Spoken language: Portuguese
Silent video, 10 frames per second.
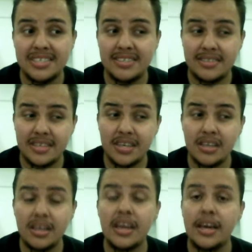
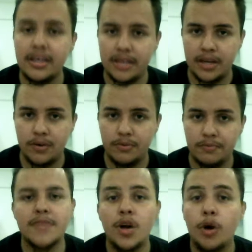Sim e não.
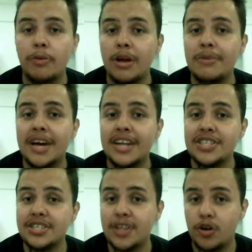O problema que a
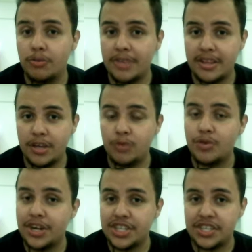Disney cometeu
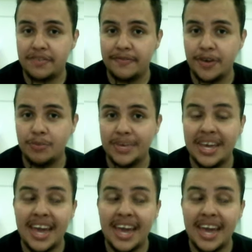durante esse filme